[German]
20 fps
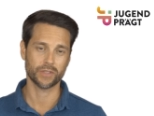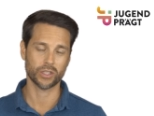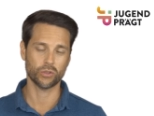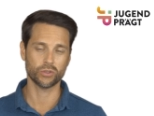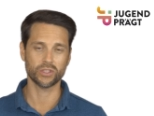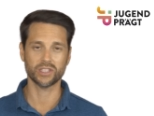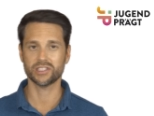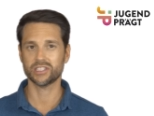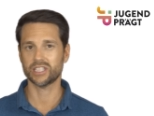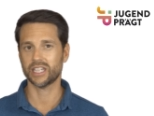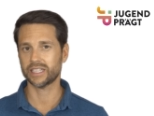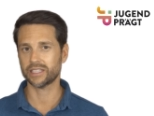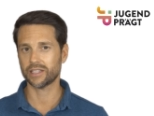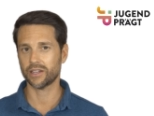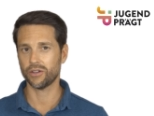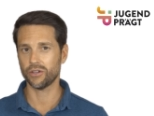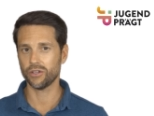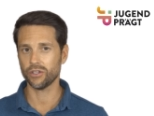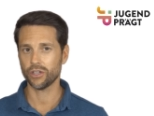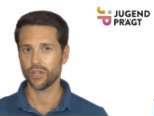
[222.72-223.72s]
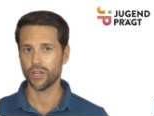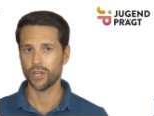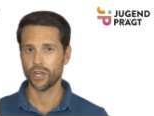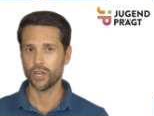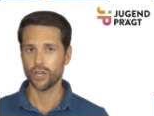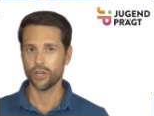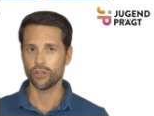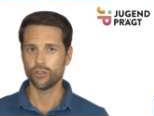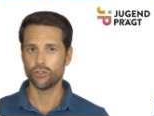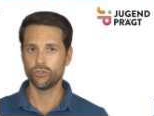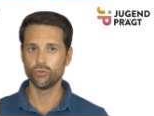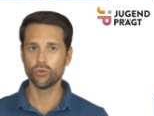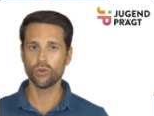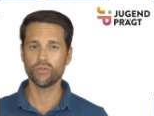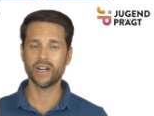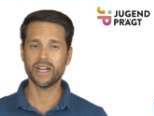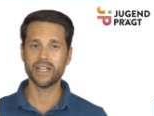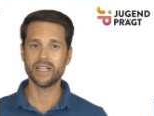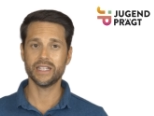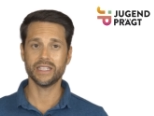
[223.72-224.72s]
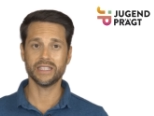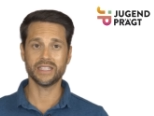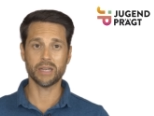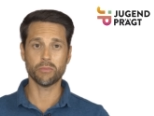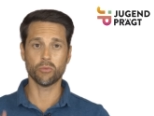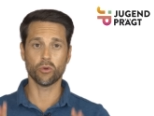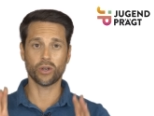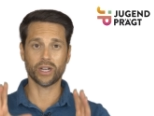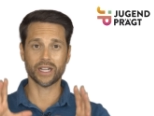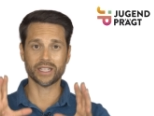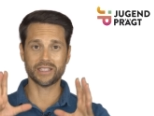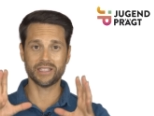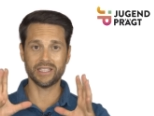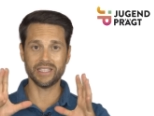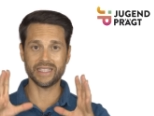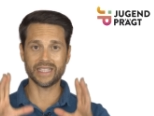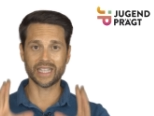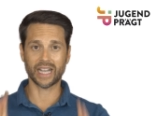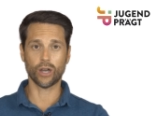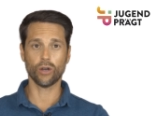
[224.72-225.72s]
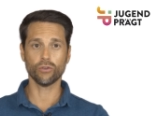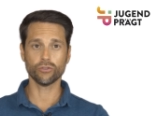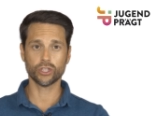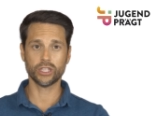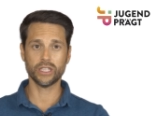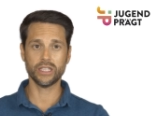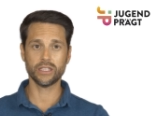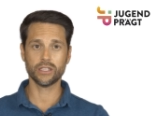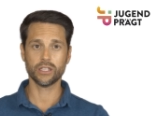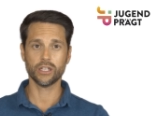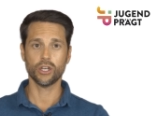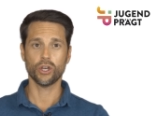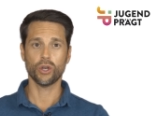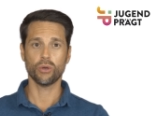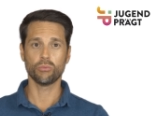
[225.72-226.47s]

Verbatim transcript: Und das zeigt auch, nur weil Demokratie draufsteht,